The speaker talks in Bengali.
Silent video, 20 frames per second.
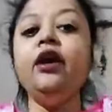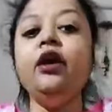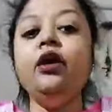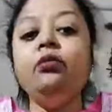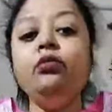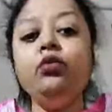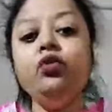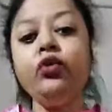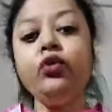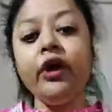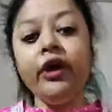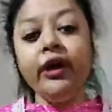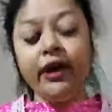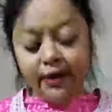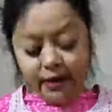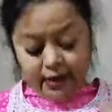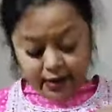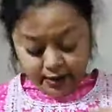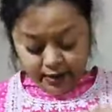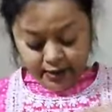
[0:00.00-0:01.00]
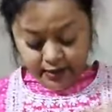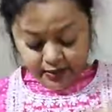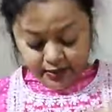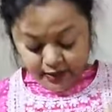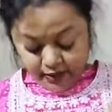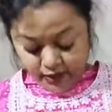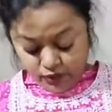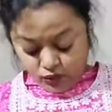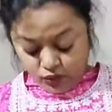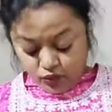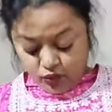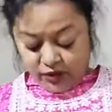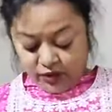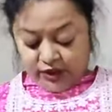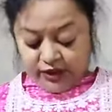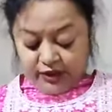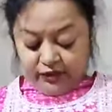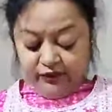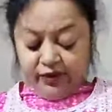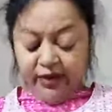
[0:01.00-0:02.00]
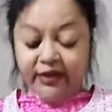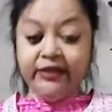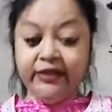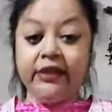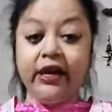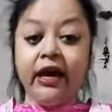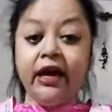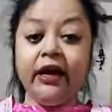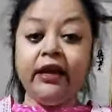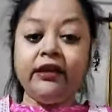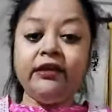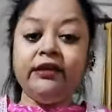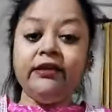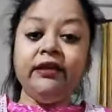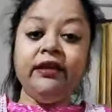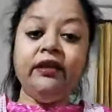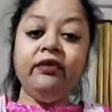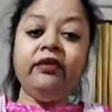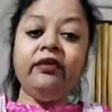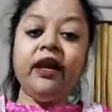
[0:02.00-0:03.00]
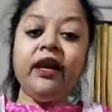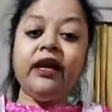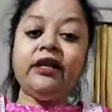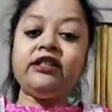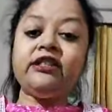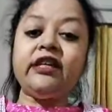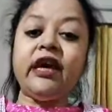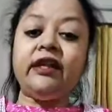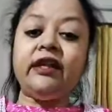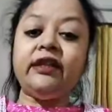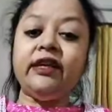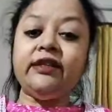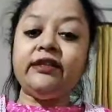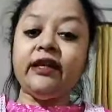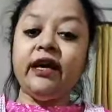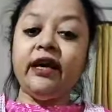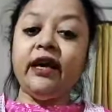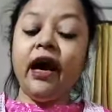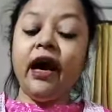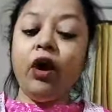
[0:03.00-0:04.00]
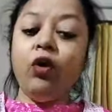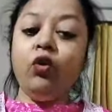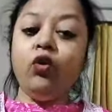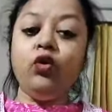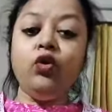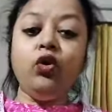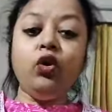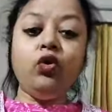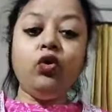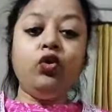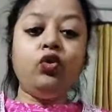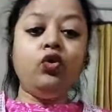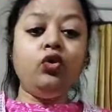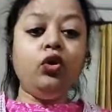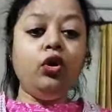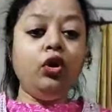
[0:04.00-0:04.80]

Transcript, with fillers: বুকের এখানটা কিন্তু সিলভার ছাড়া সিলভার আর সাদা ছাড়া অন্য কোনো